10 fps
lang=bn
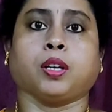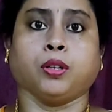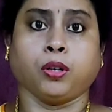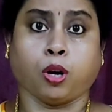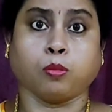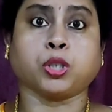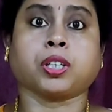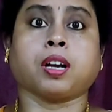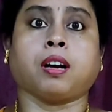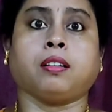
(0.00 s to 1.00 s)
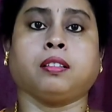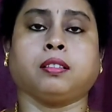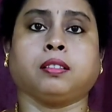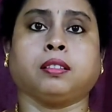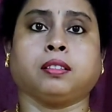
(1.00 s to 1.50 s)
নমস্কার
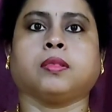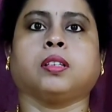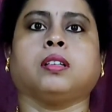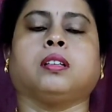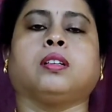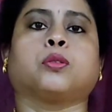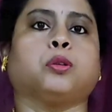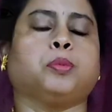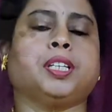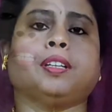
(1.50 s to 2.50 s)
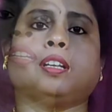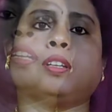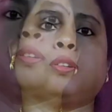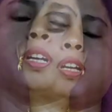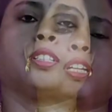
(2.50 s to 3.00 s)
কবি
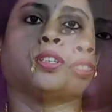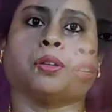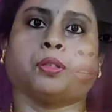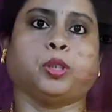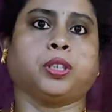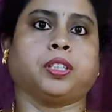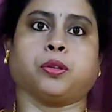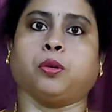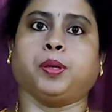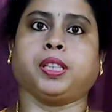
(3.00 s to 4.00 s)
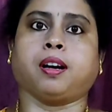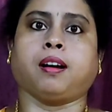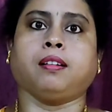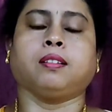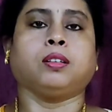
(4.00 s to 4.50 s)
নীরেন্দ্রনাথ চক্রবর্তীর কবিতা
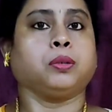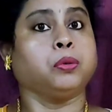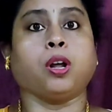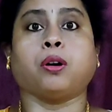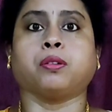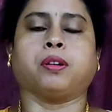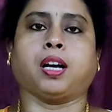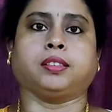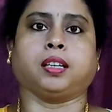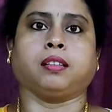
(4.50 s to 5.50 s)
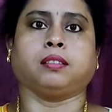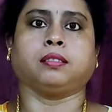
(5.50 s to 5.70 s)
উলঙ্গ রাজা